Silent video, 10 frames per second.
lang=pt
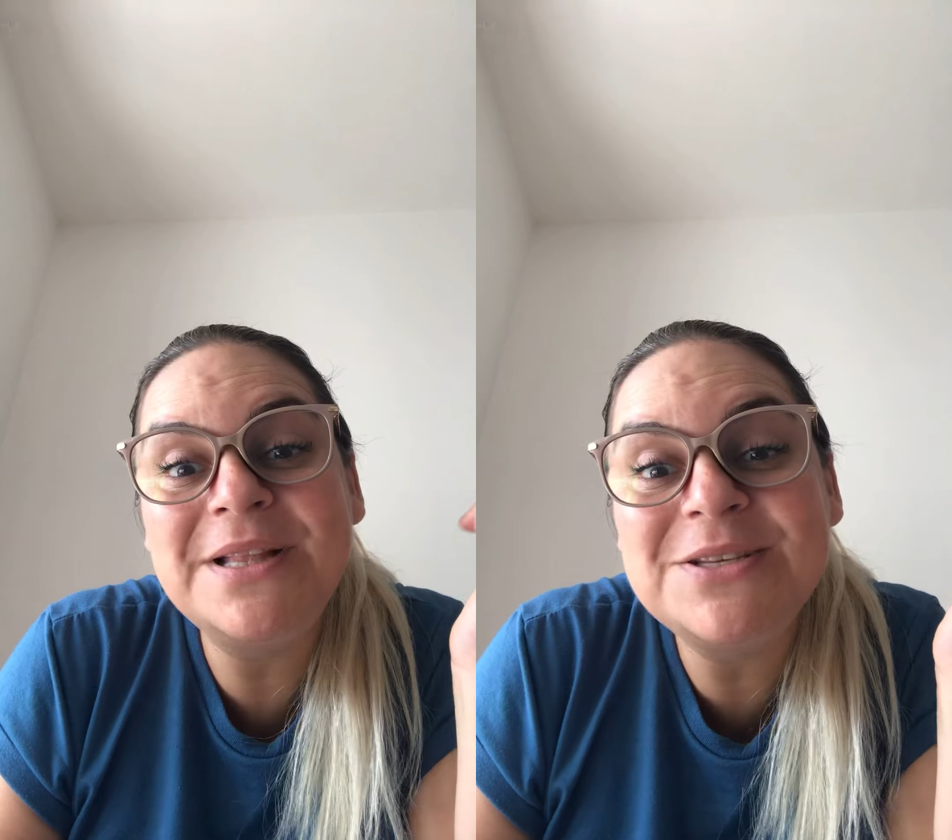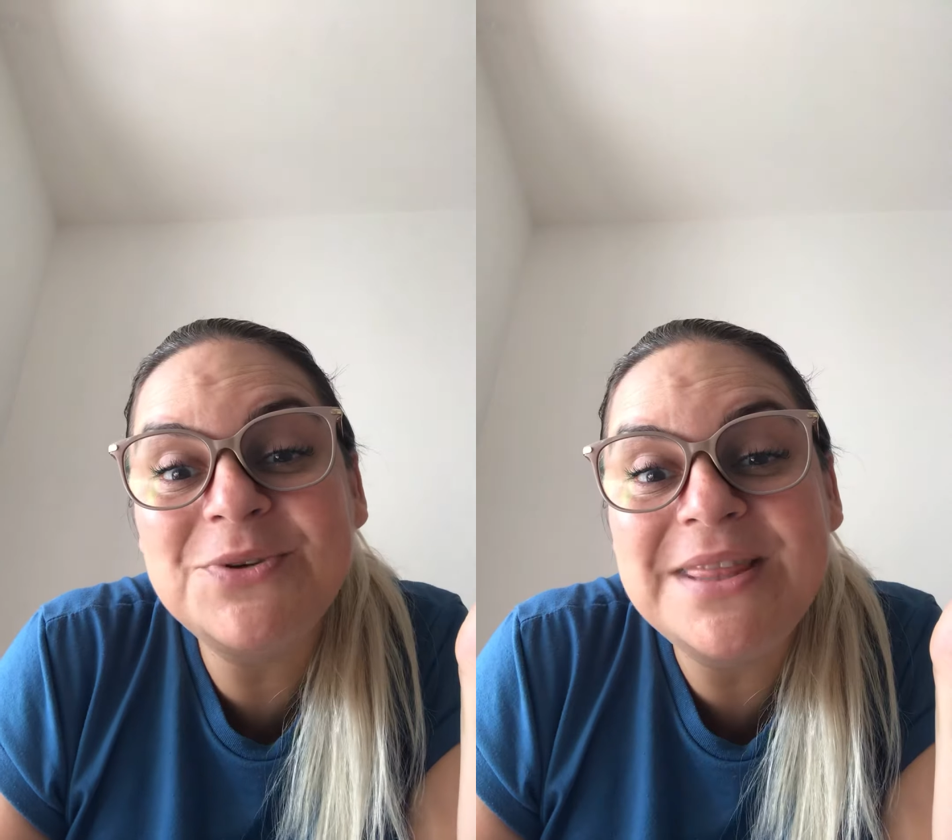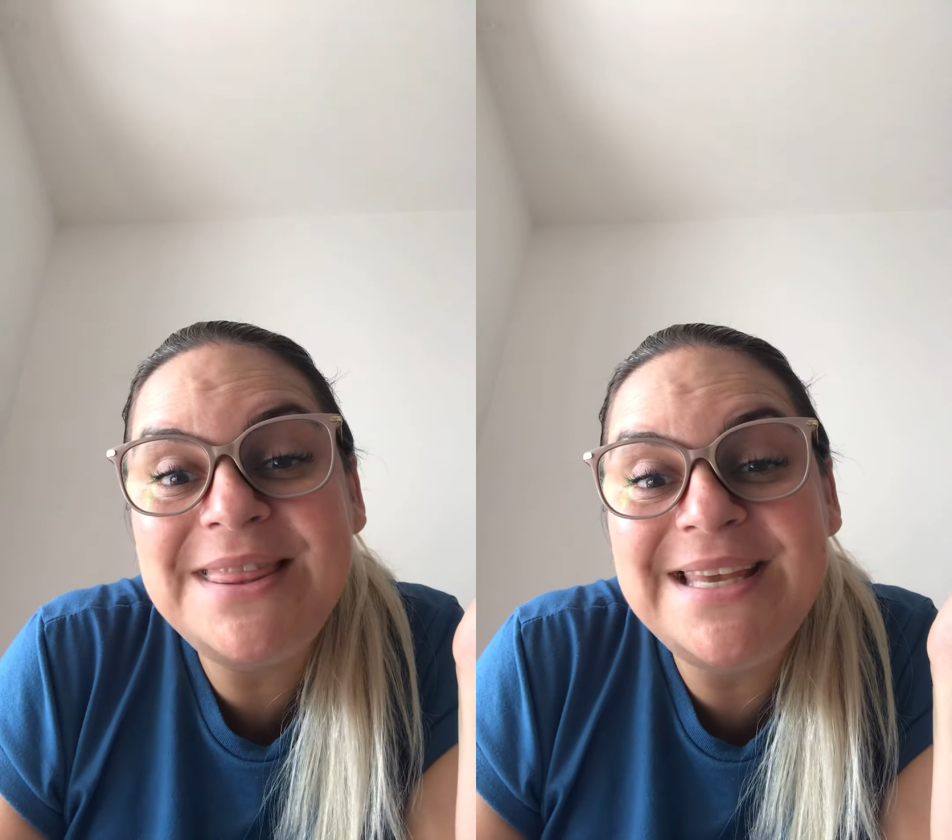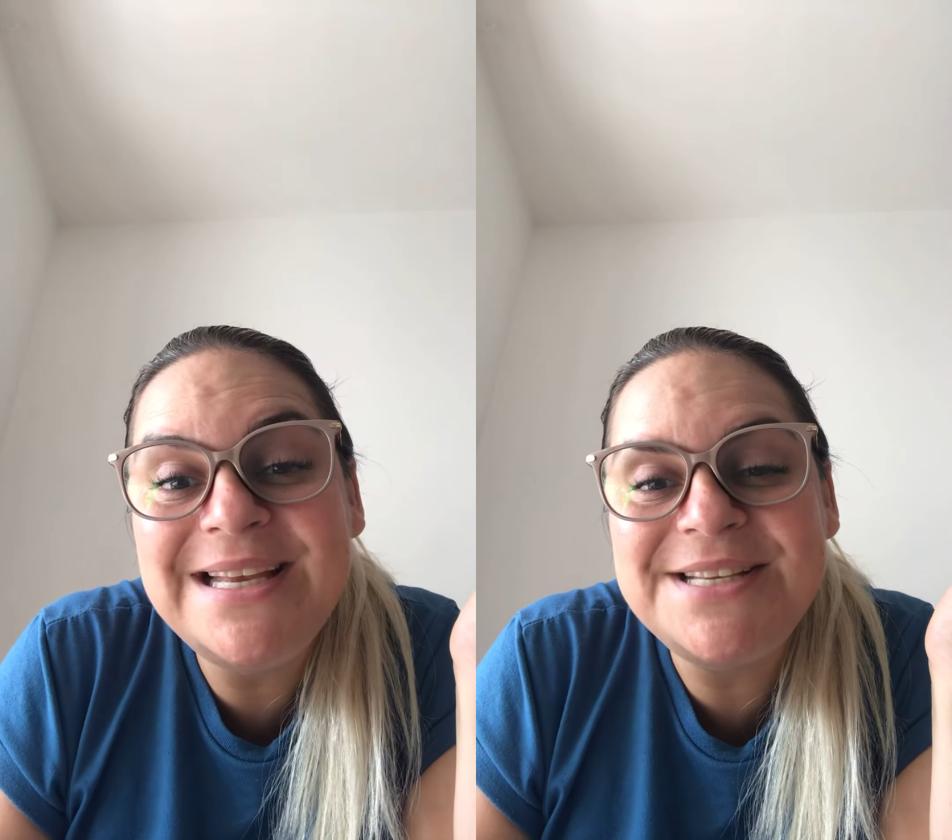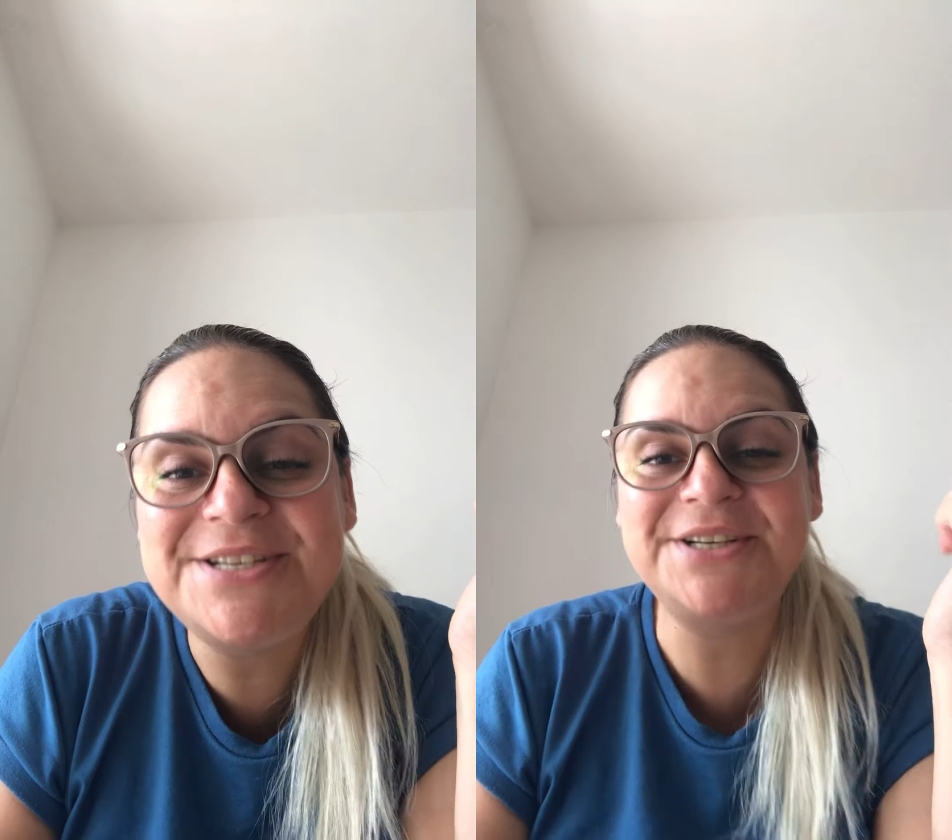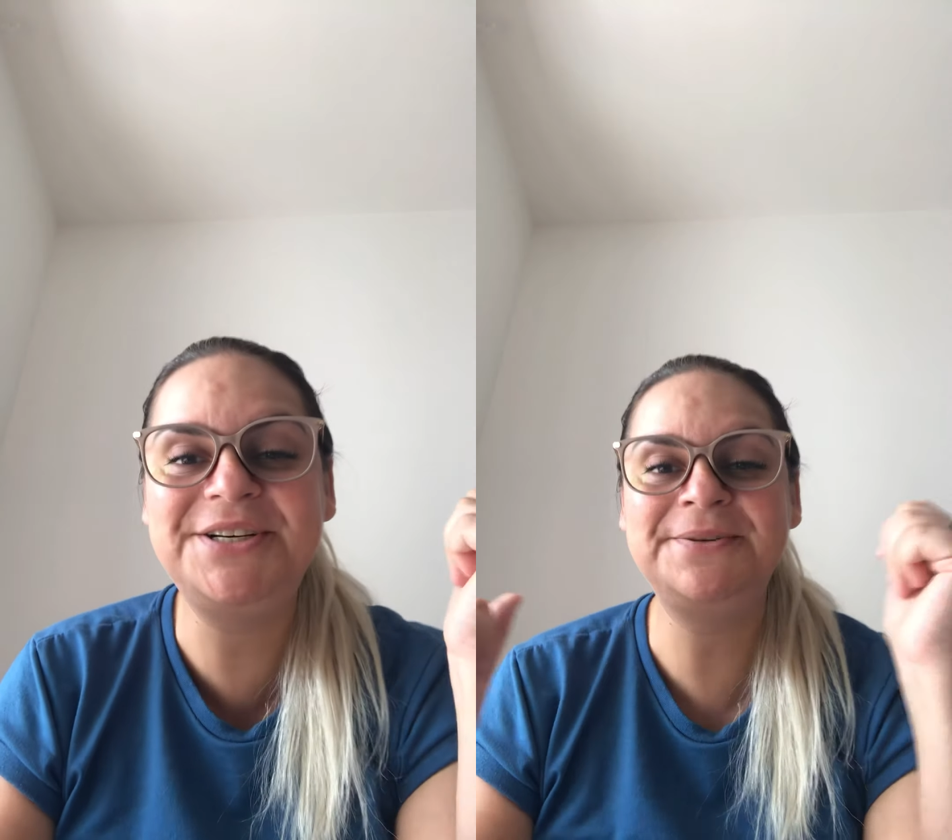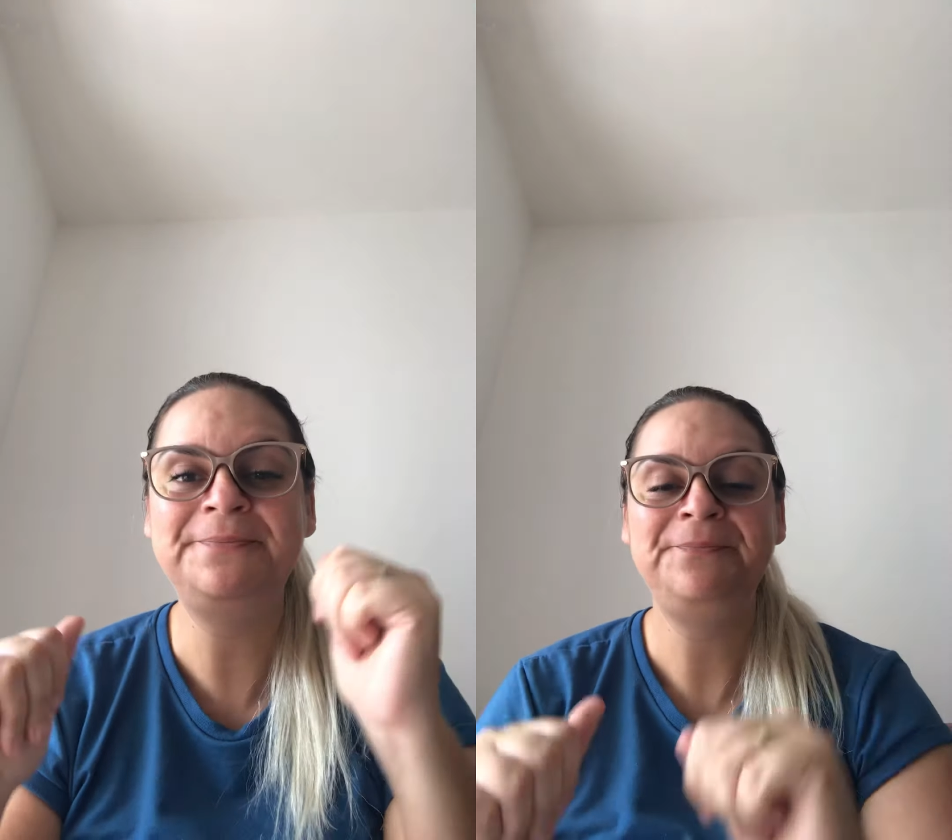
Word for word: da sua teacher.